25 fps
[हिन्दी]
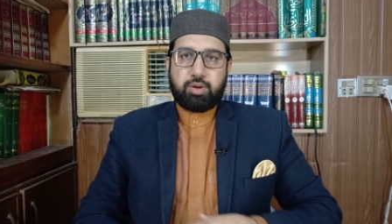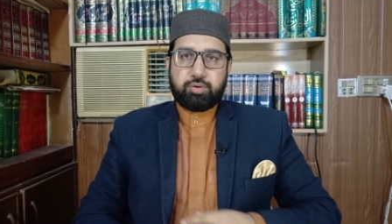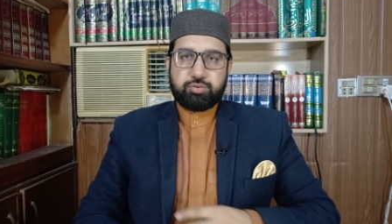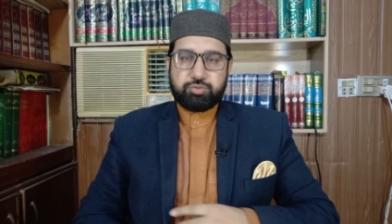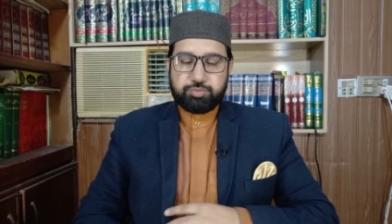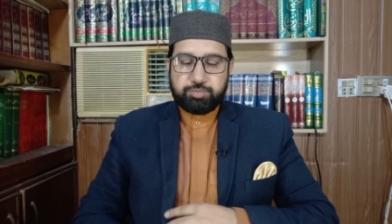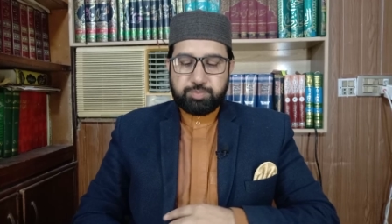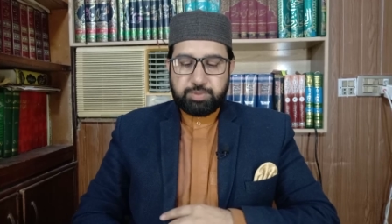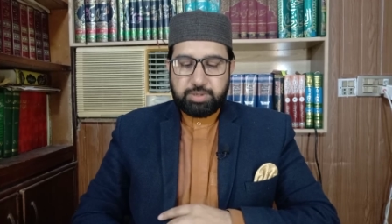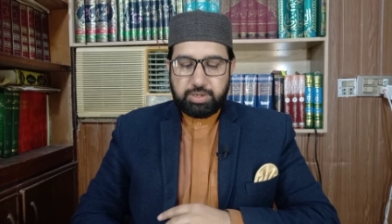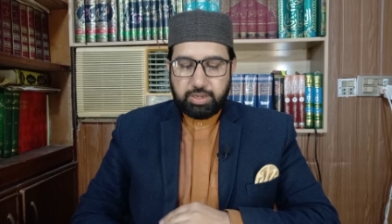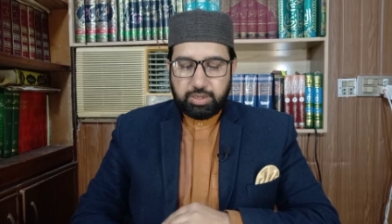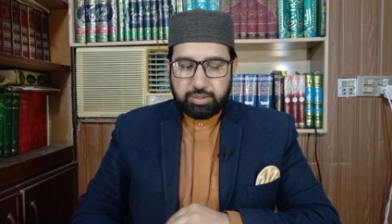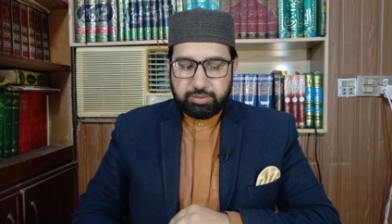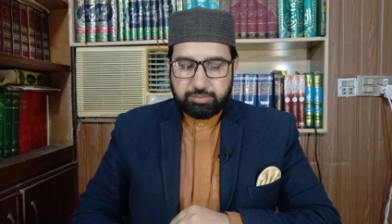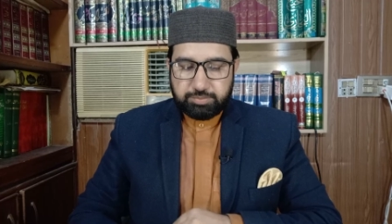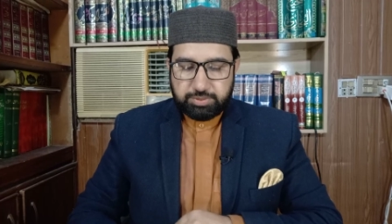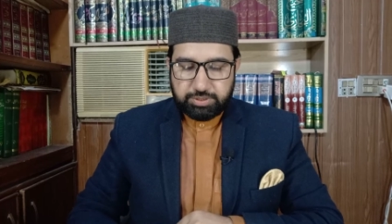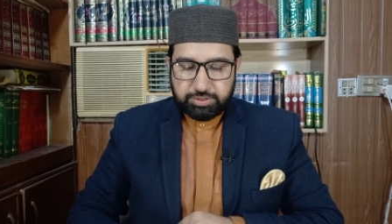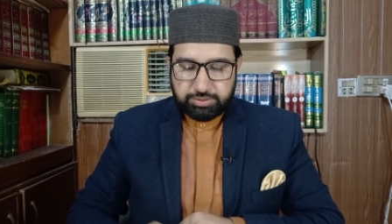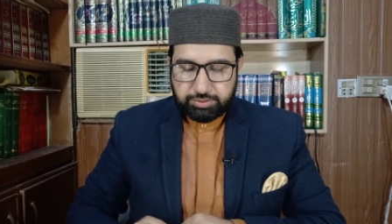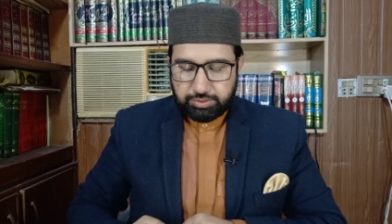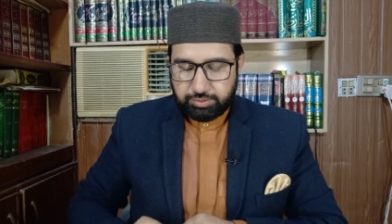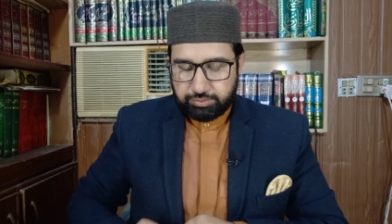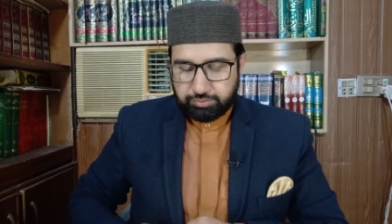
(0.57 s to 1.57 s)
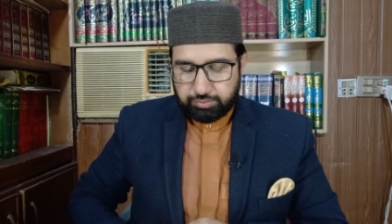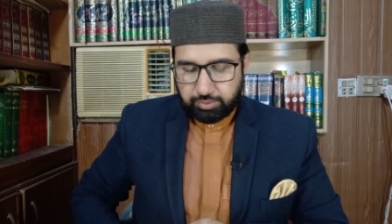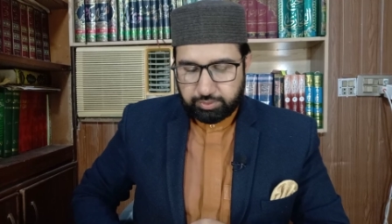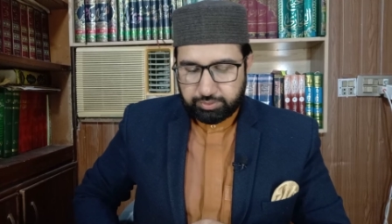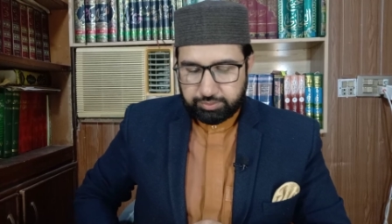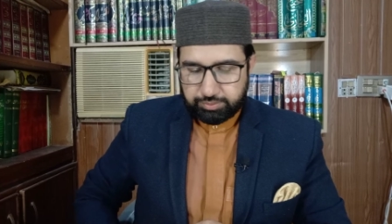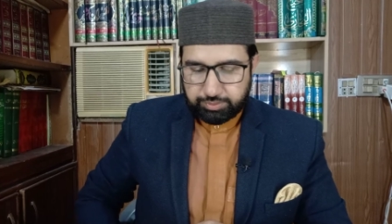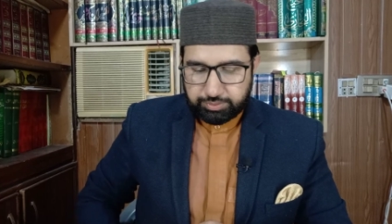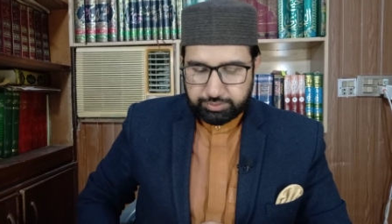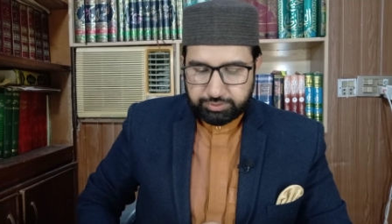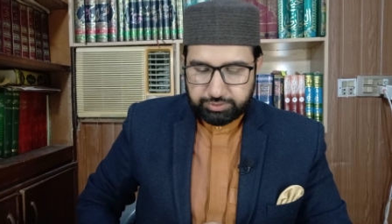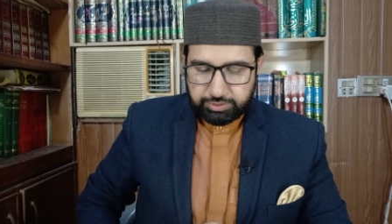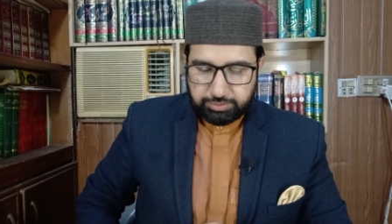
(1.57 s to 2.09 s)

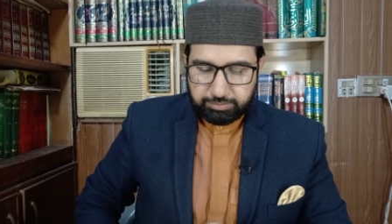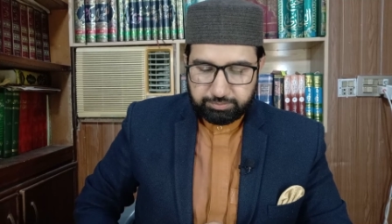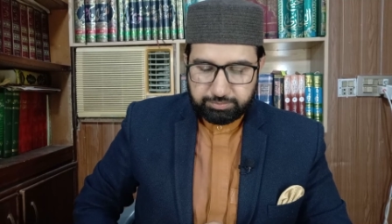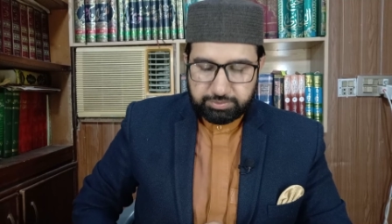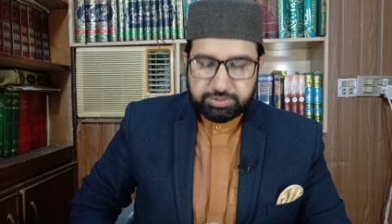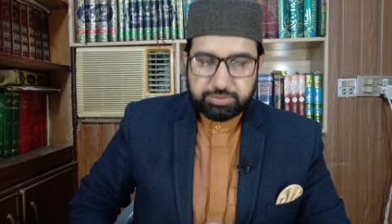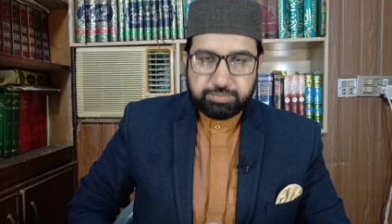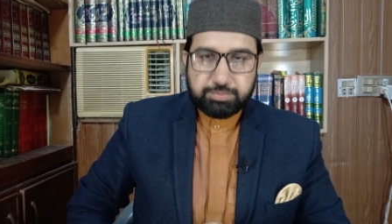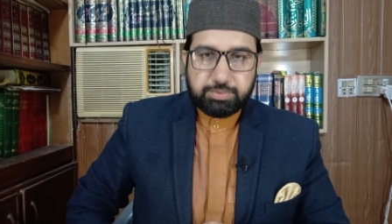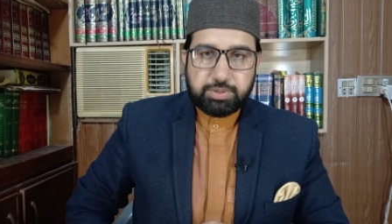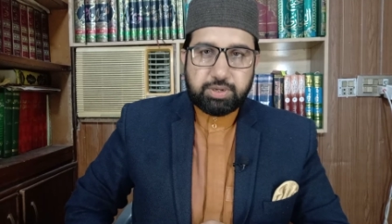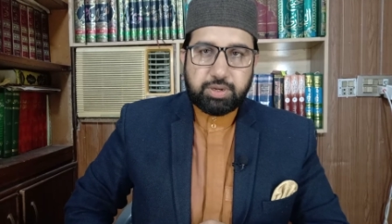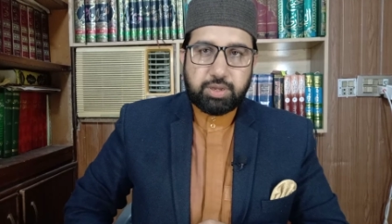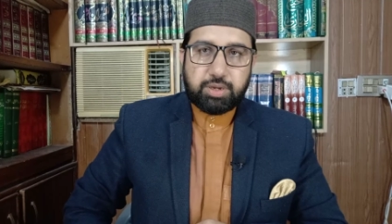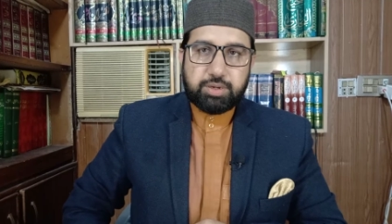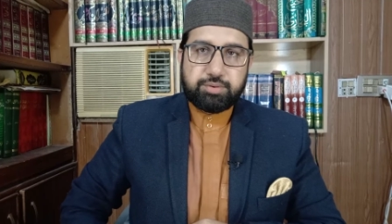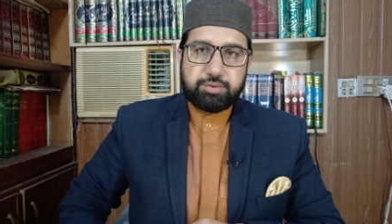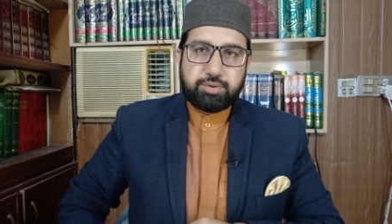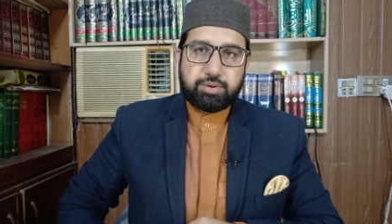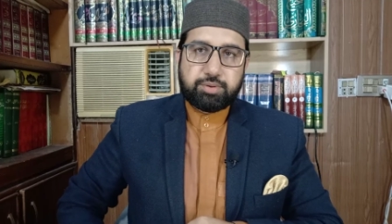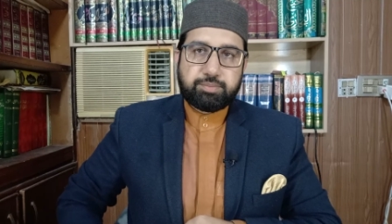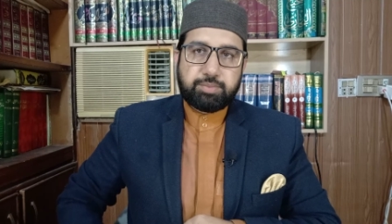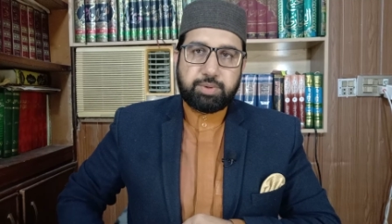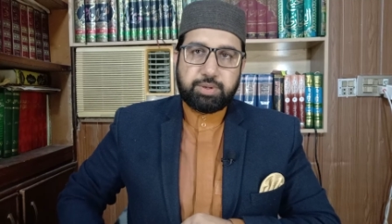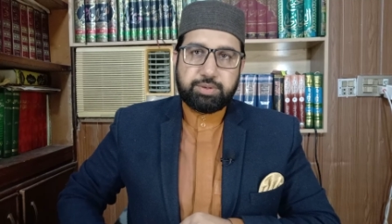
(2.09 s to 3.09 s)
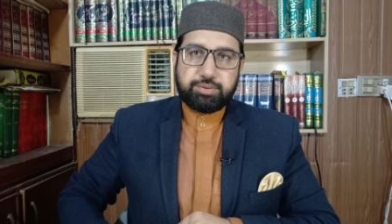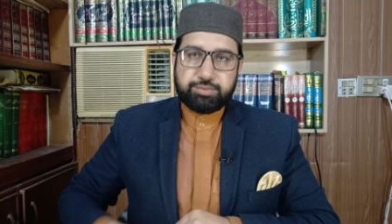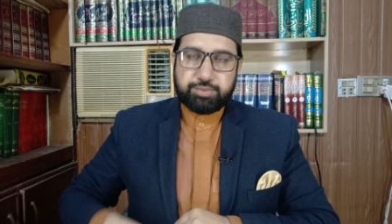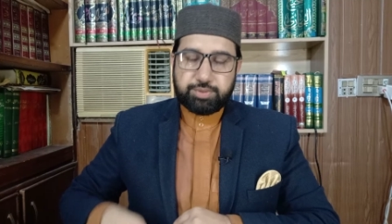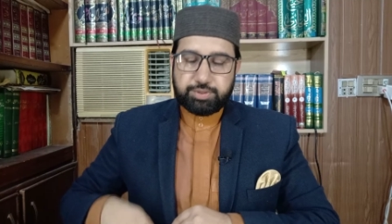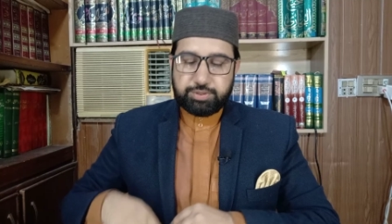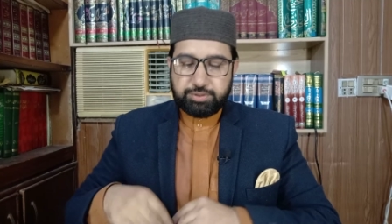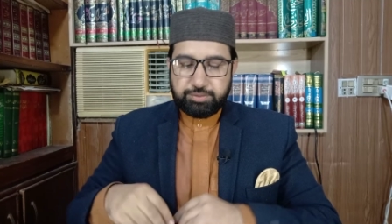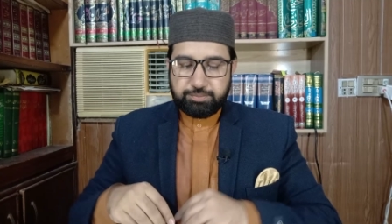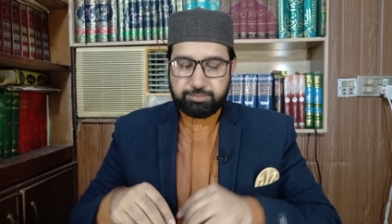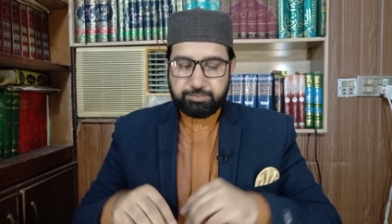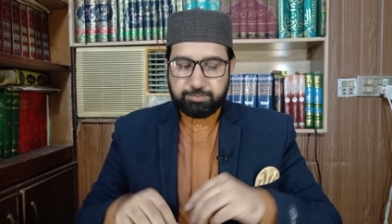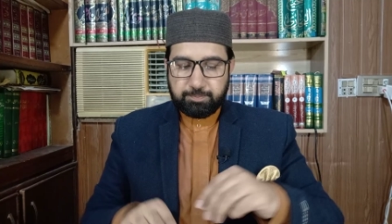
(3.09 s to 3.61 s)
अज़बिल्लिमिनशैतरजीम
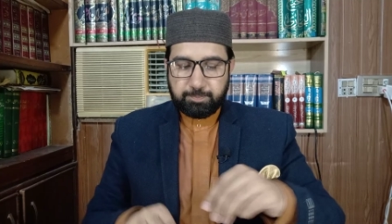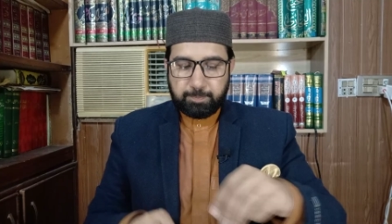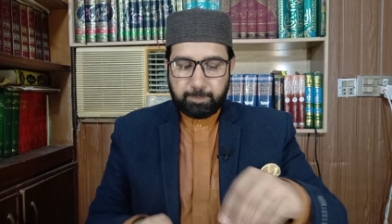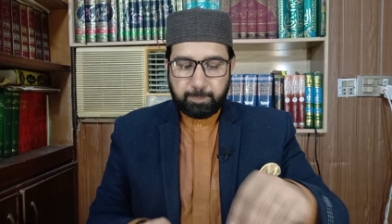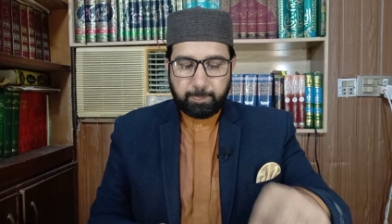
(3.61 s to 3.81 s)
बसमीम